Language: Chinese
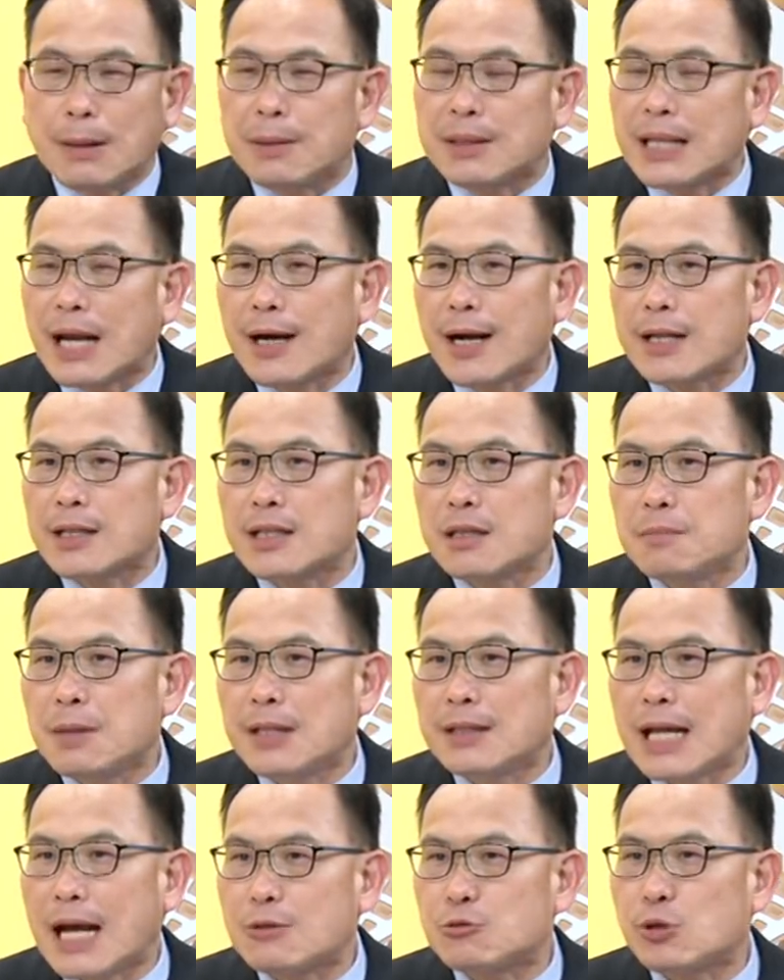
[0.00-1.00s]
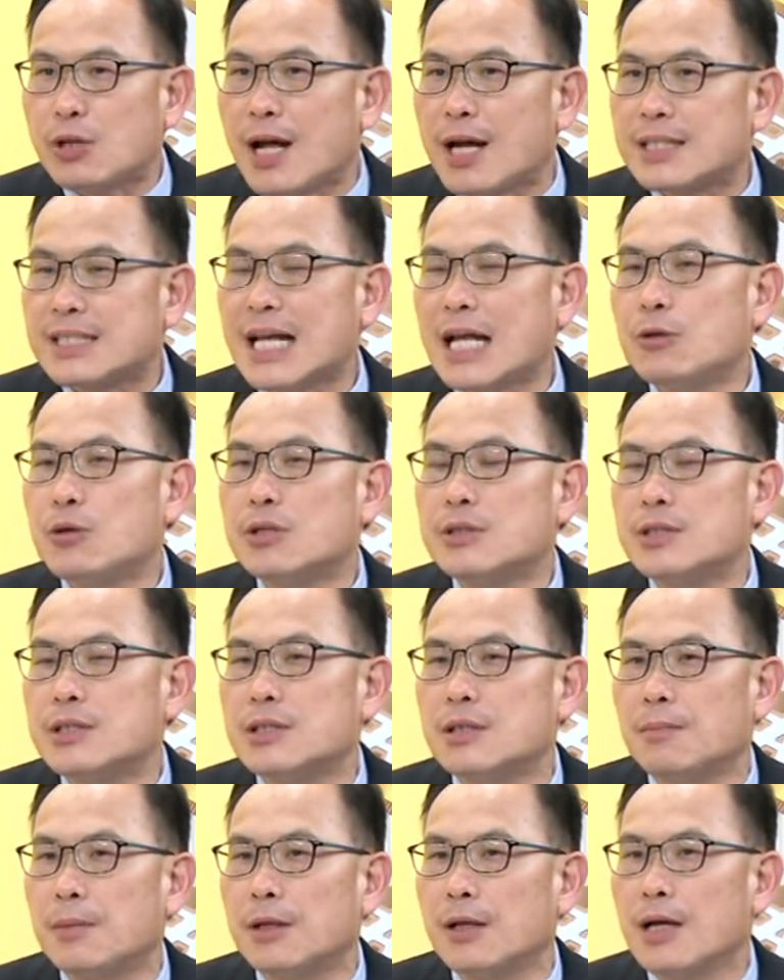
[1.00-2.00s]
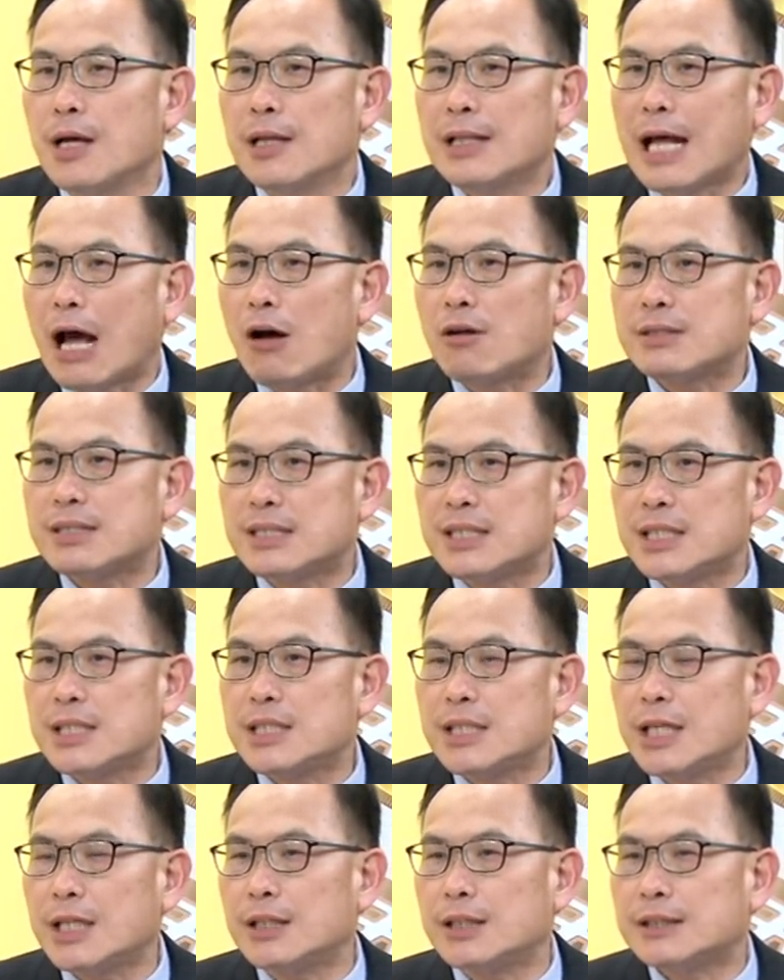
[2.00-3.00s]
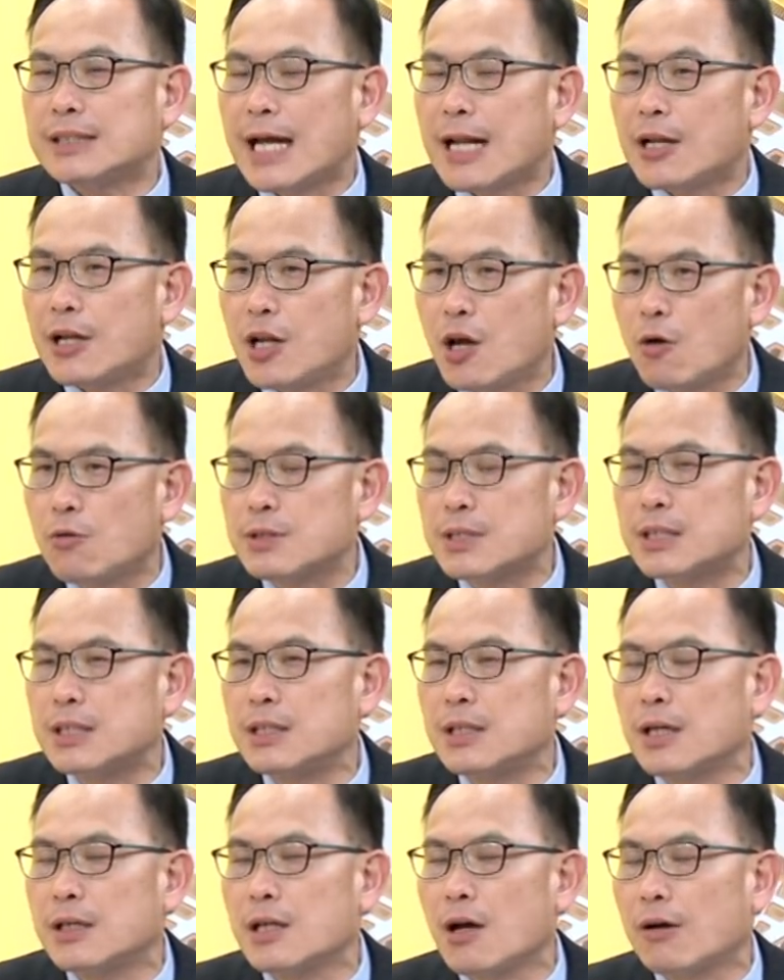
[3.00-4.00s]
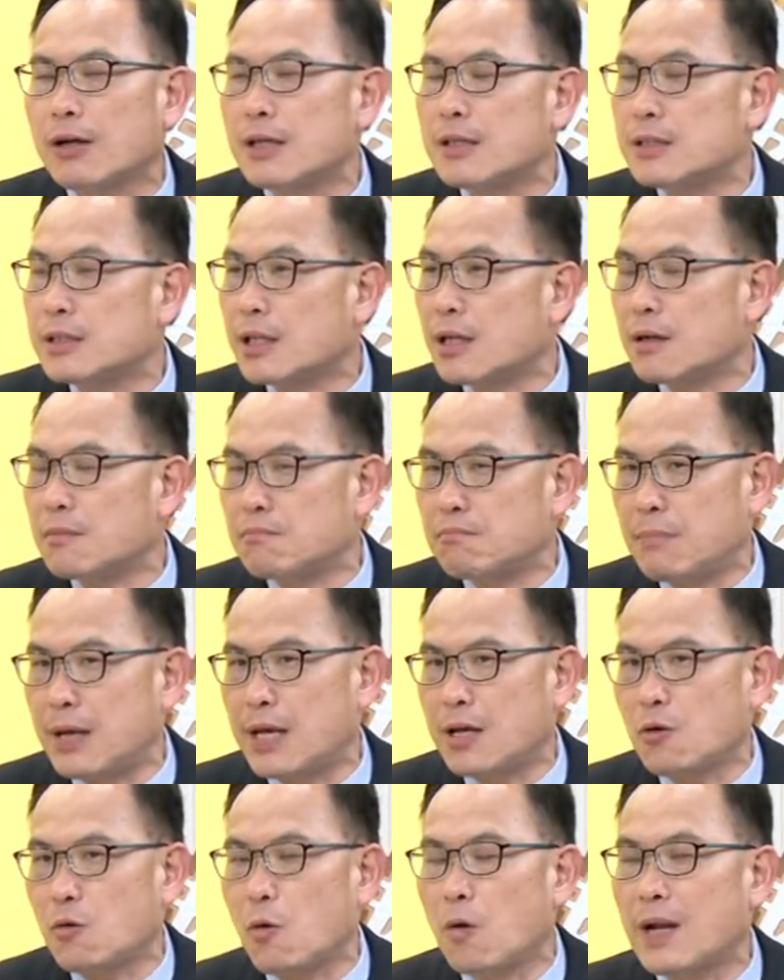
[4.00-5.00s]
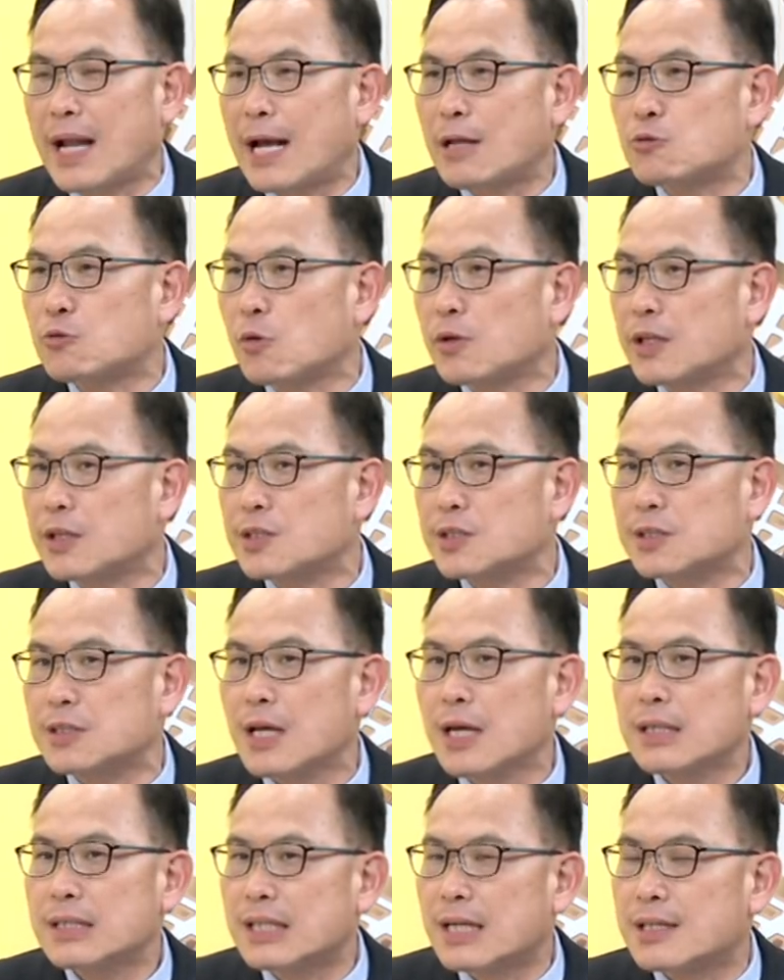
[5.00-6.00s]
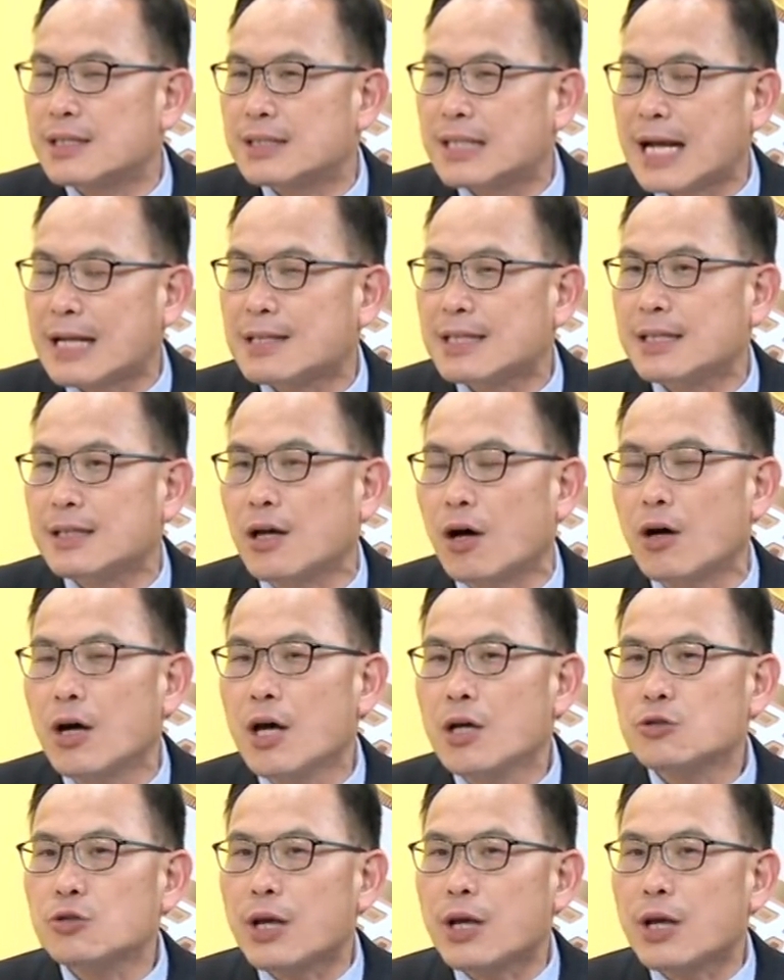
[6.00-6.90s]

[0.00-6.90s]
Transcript: 么当然，里面它最大的战略是什么？它急切的在六 G 呢，要跟这个美国来做一个这个战役哦。